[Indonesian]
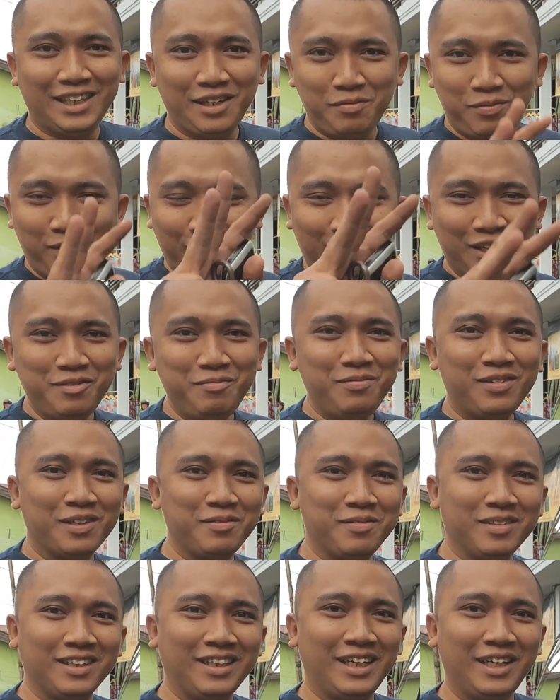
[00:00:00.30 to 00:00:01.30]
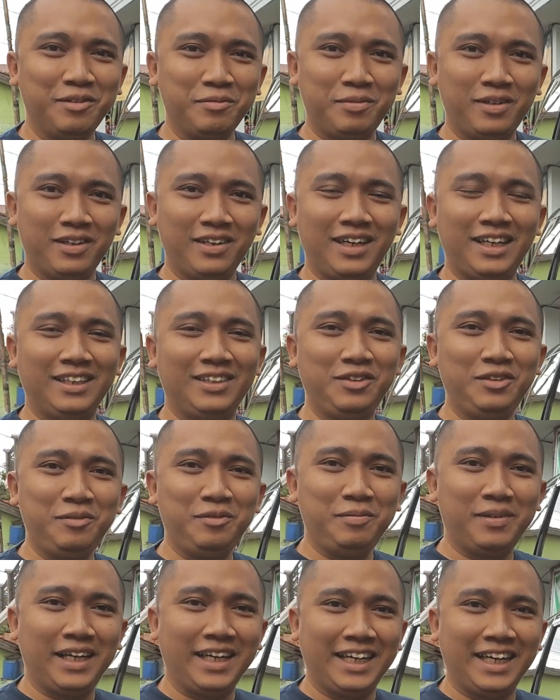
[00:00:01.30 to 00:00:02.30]
Assalamualaikum warahmatullahi
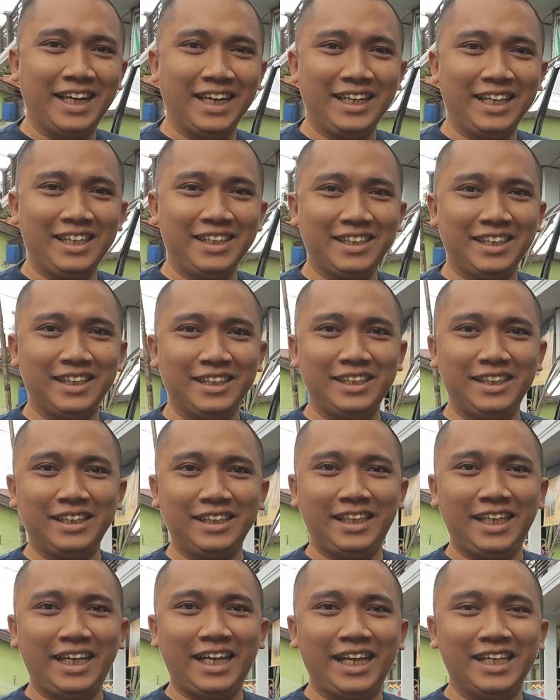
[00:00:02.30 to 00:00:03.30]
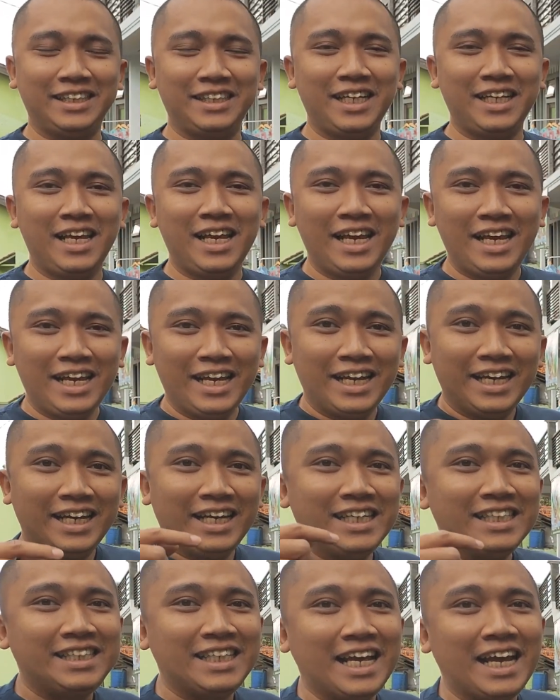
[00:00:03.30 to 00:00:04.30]
wabarakatuh Balik lagi di channel G3 guys
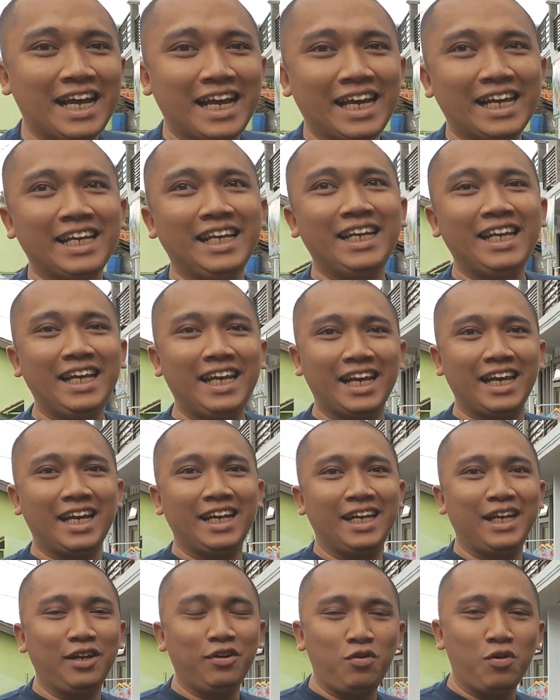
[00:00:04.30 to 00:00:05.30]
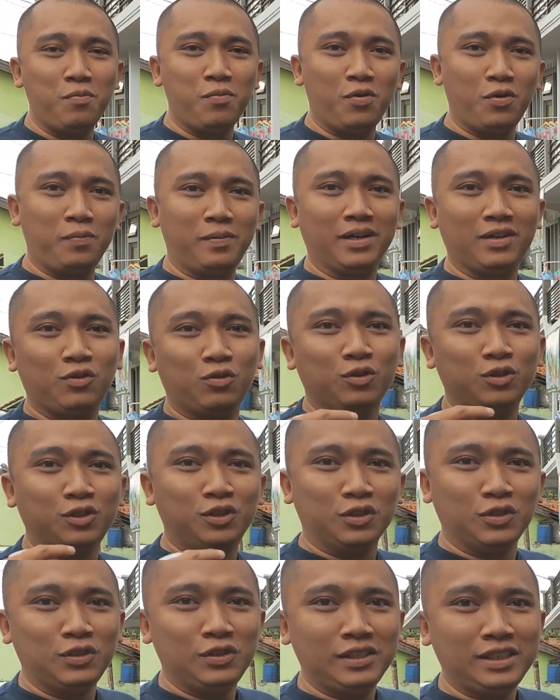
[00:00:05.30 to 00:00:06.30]
Ini siang hari ini ya Ini gue mau
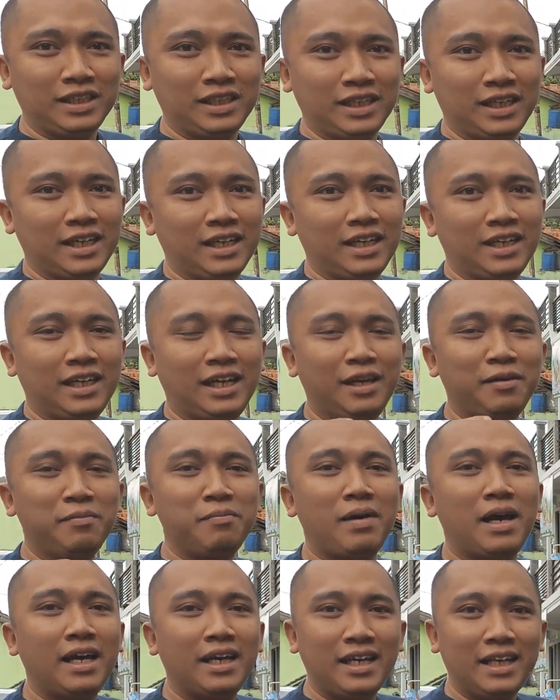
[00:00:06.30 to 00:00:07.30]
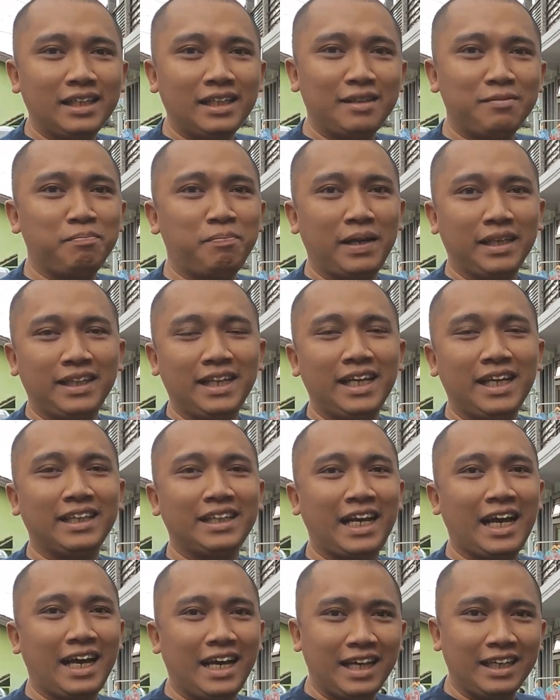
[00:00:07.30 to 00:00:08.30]
berkunjung di mana
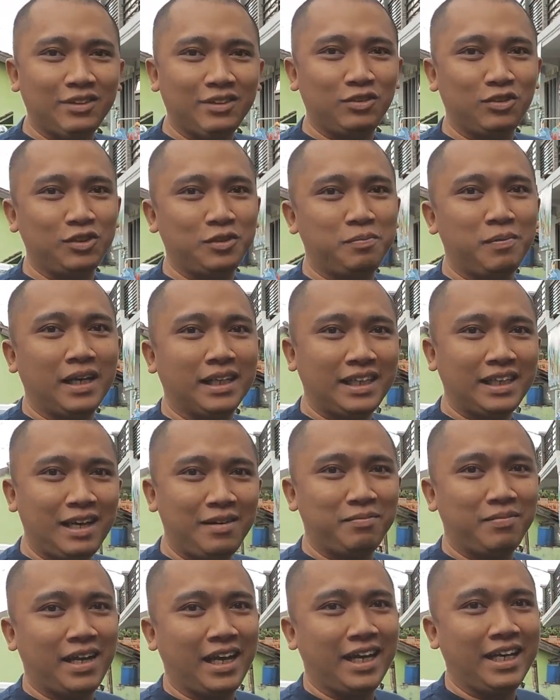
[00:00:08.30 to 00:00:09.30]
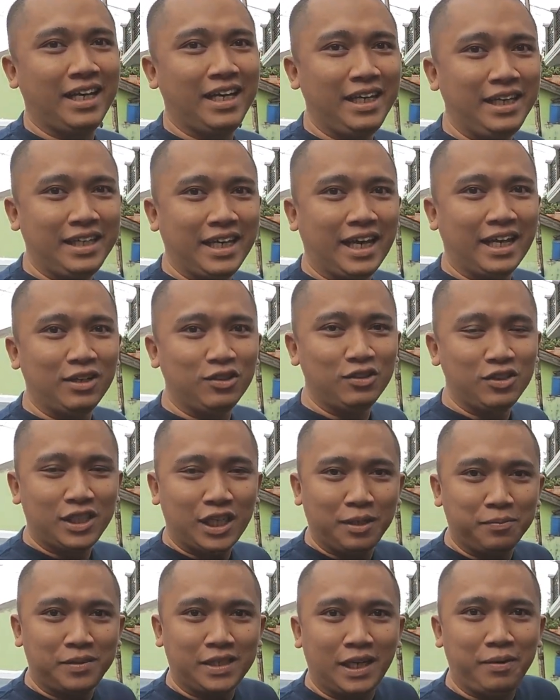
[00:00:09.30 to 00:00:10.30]
tempatnya Takatul Batam. Nah, ini jangan lu
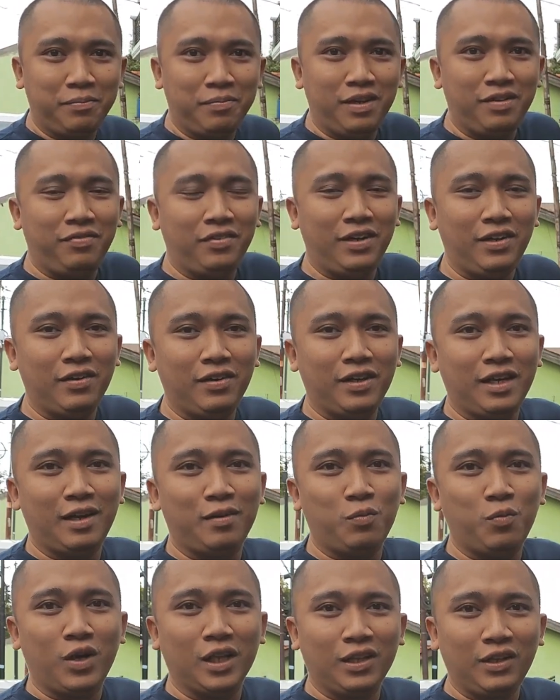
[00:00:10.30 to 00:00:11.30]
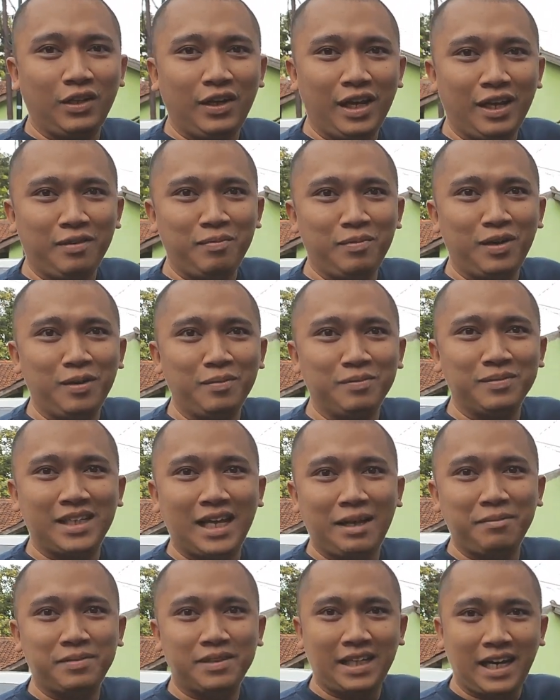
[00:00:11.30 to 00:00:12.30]
skip-skip nih videonya. Buat lu yang
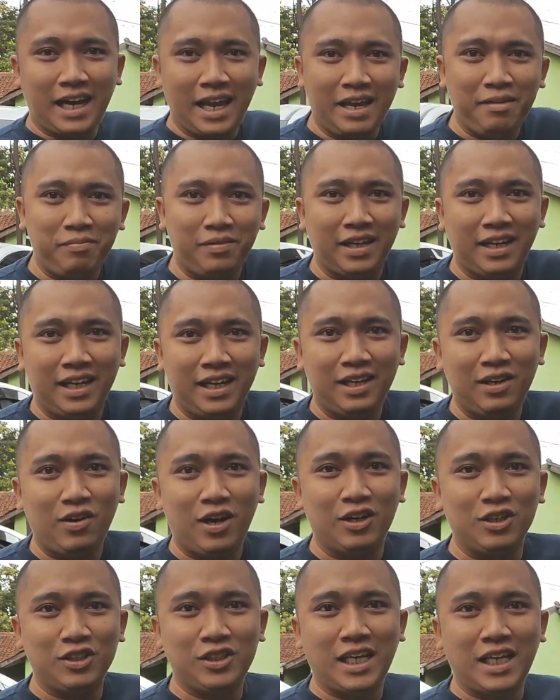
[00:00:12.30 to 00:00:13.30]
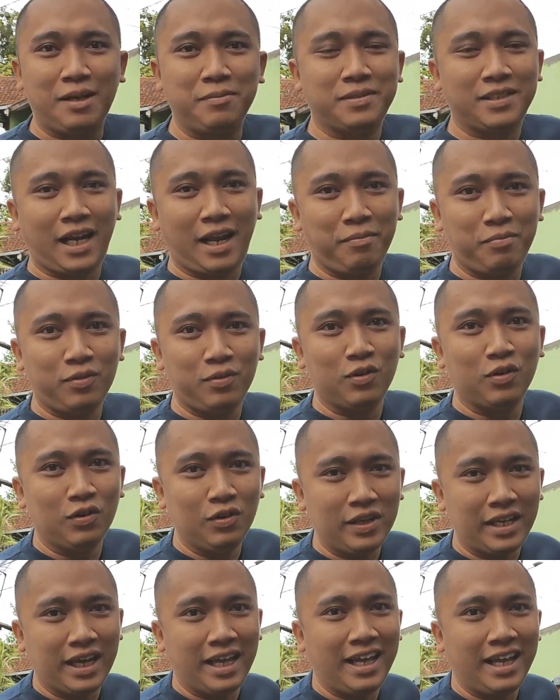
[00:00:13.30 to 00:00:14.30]
belum subscribe nih, lu harus subscribe
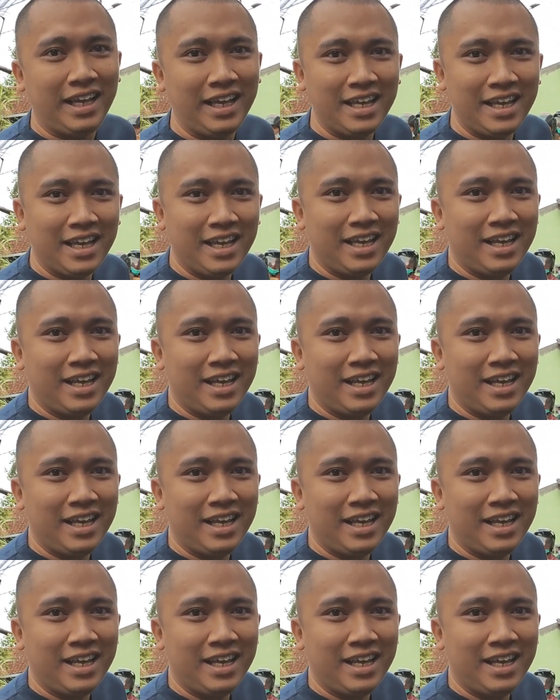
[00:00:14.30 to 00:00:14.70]
dulu ya.